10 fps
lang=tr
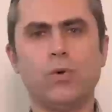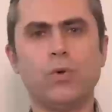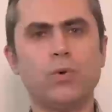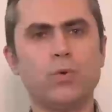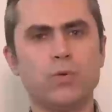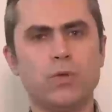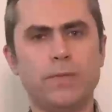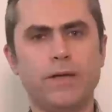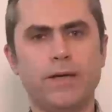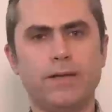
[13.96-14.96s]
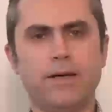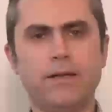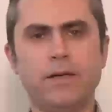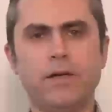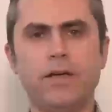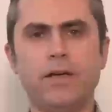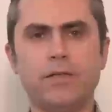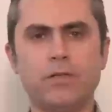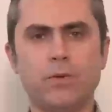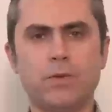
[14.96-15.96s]
Uygunsuz ameliyatlar,
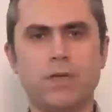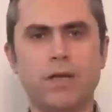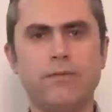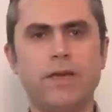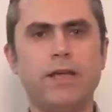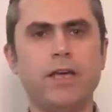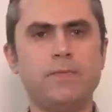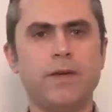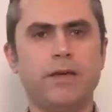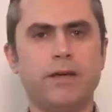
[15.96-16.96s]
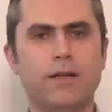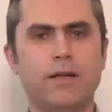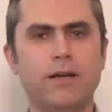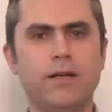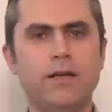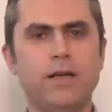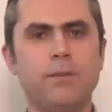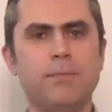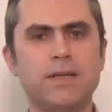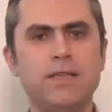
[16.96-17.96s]
inatçı nüksler ve iyileşmeyen yaralarla
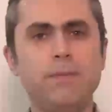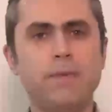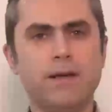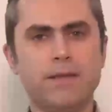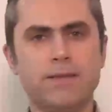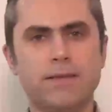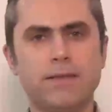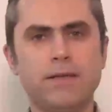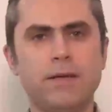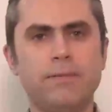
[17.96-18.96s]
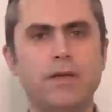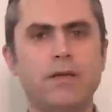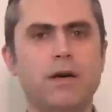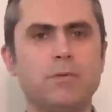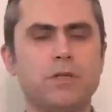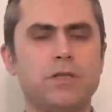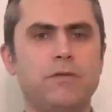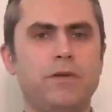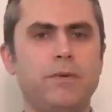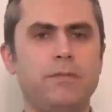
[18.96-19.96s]
basit bir hastalığı bir kabusa
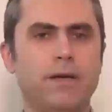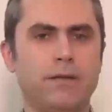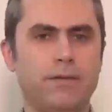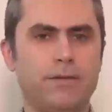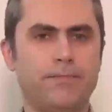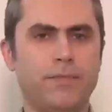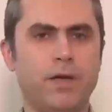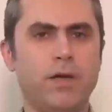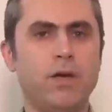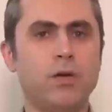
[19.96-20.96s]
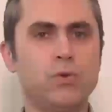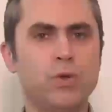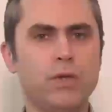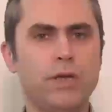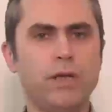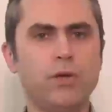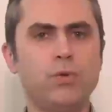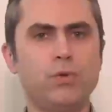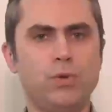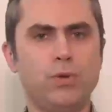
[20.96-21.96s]
çevirebilmektedir. Çok yeni
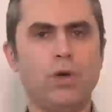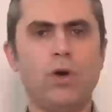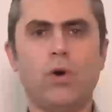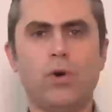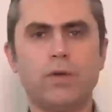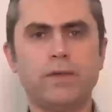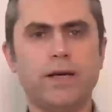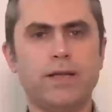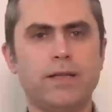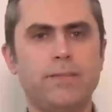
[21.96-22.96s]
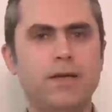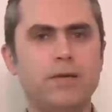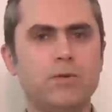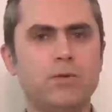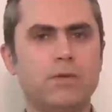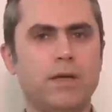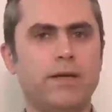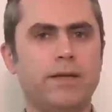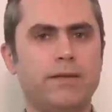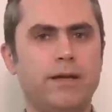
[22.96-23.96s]
küçük, orta hatta bir iki sinüsite
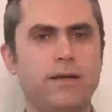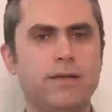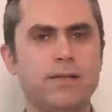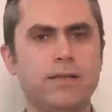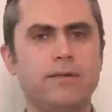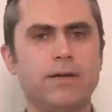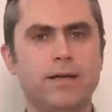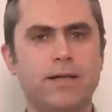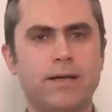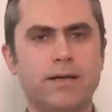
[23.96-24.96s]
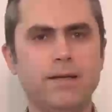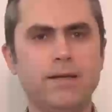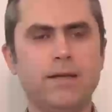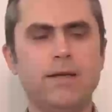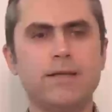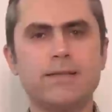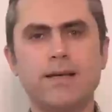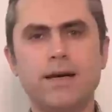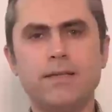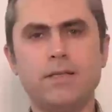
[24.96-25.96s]
karakterli kısıtlı vakalarda
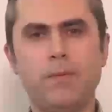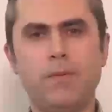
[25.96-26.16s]
sadece